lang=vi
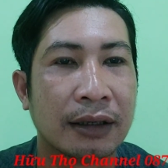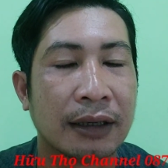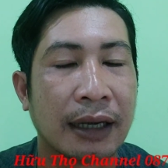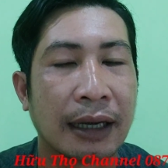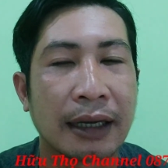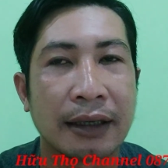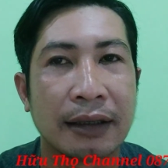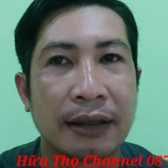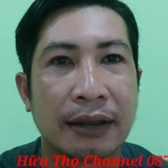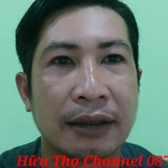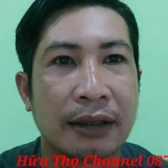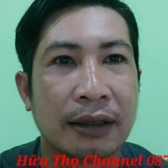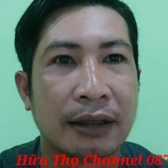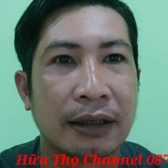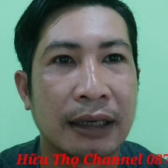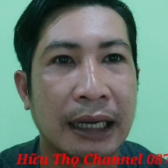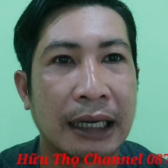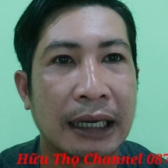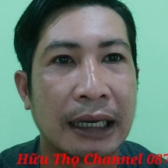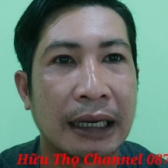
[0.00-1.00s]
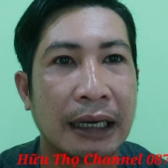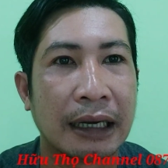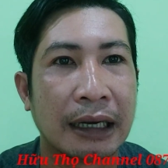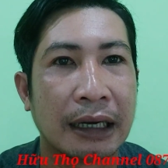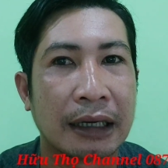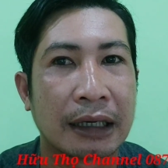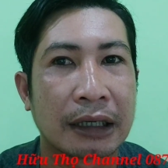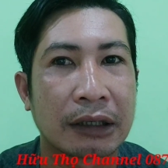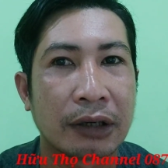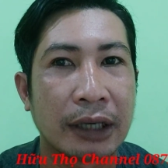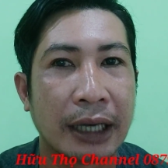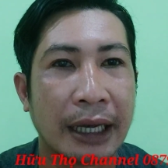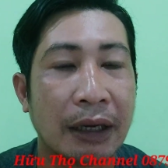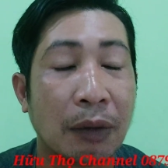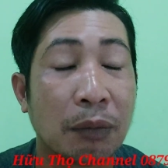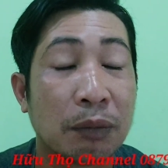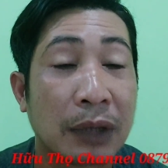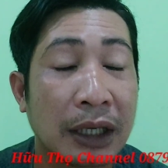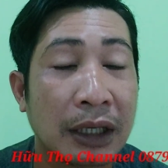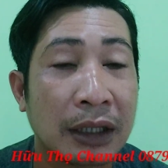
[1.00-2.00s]
đó là có thể
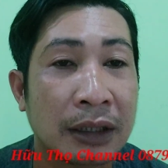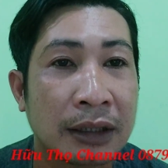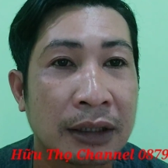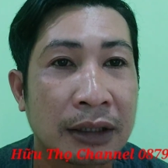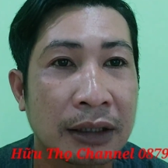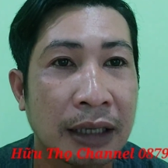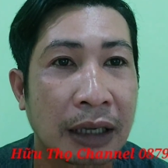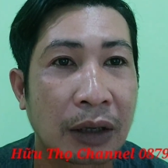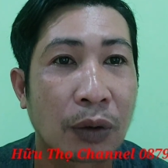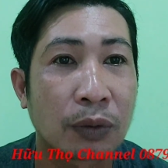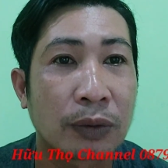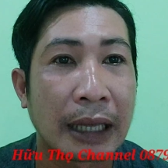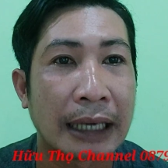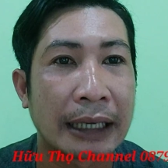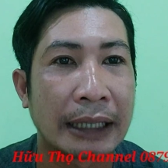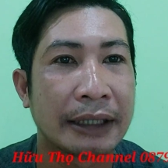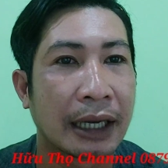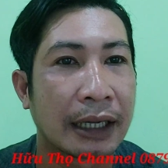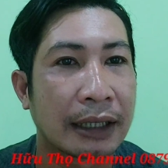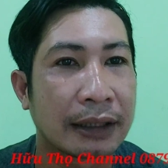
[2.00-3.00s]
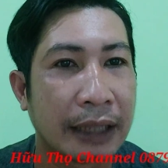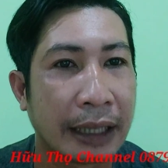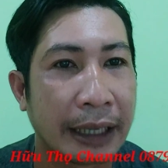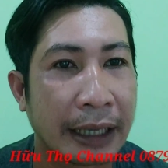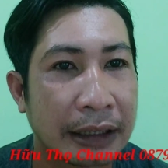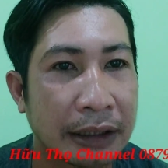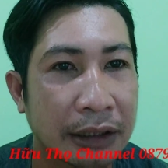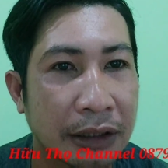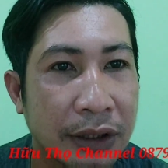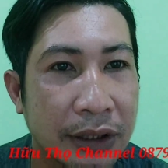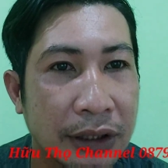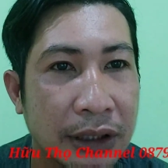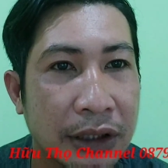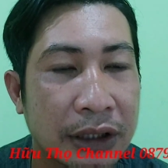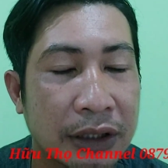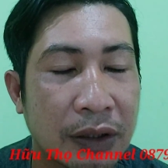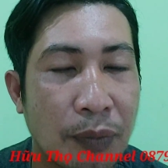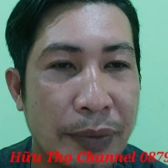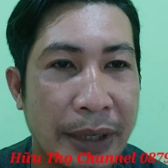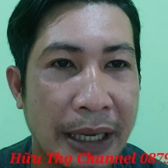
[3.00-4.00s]
thông tin là cô ta đã giật tiền của những
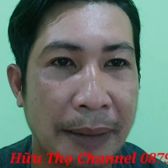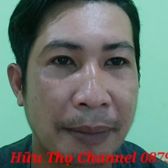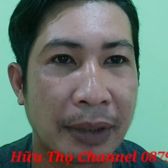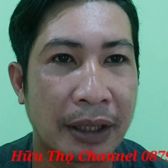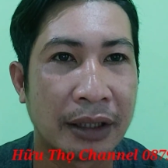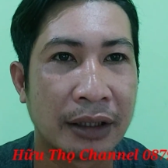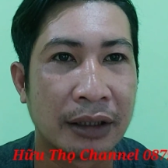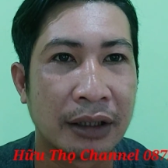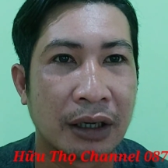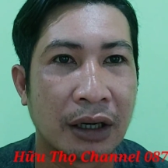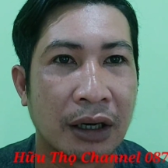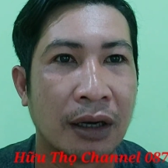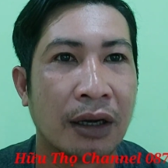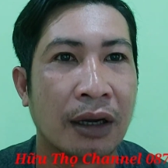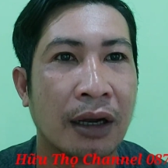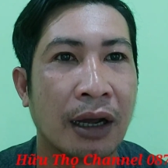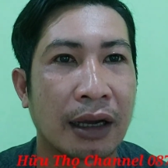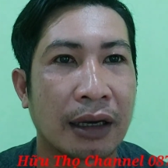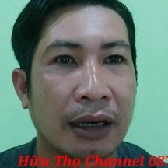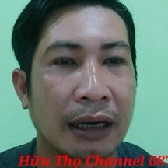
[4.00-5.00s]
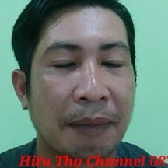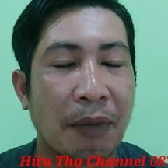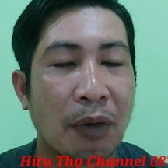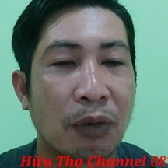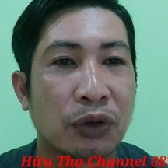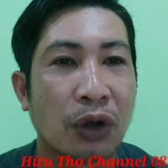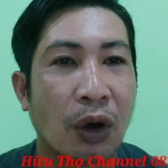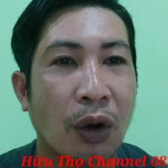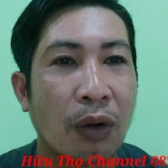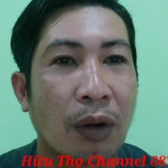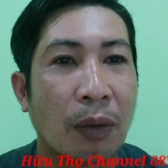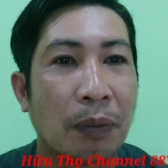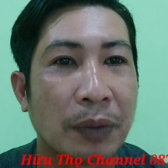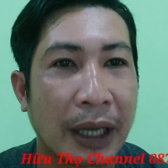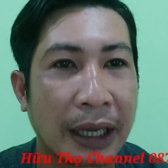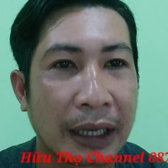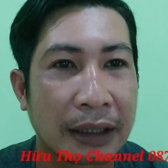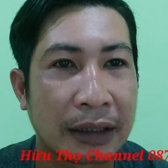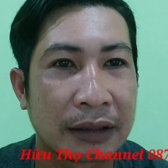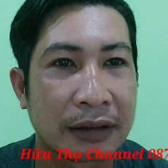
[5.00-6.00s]
người công nhân mình hoặc là một số công
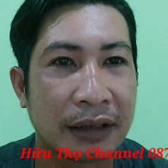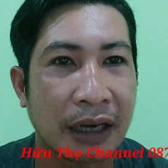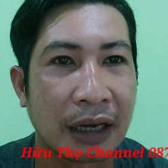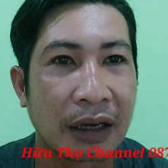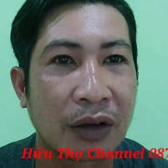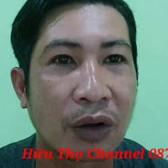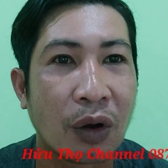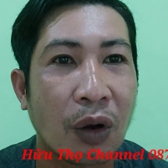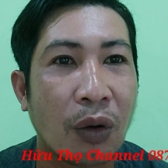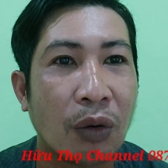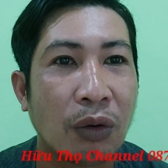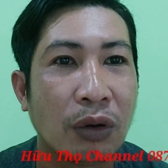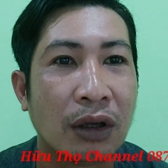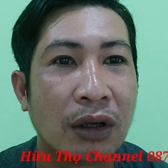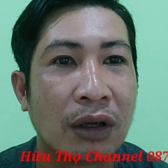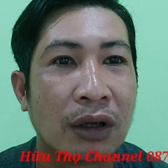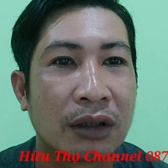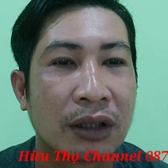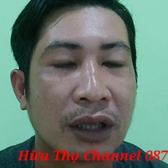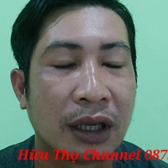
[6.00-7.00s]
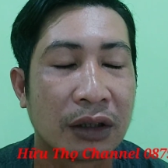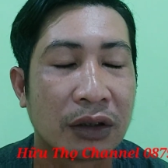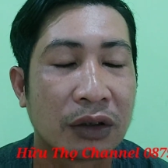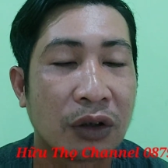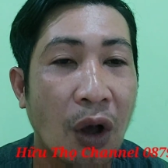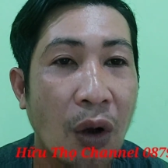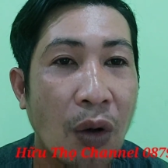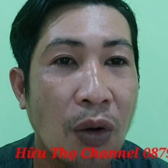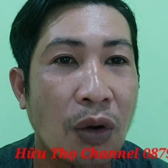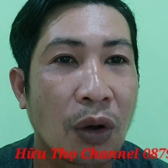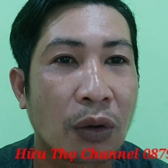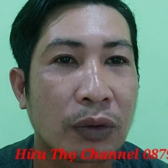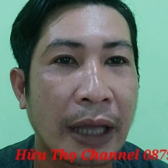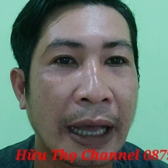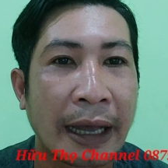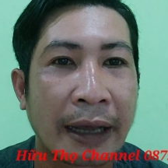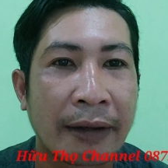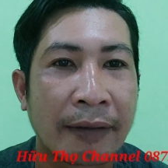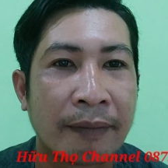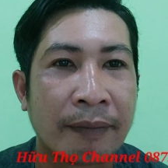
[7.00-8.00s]
nhân đã cố tình tố cô
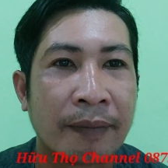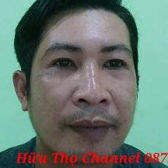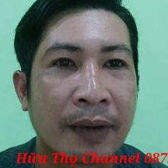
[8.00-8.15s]
ta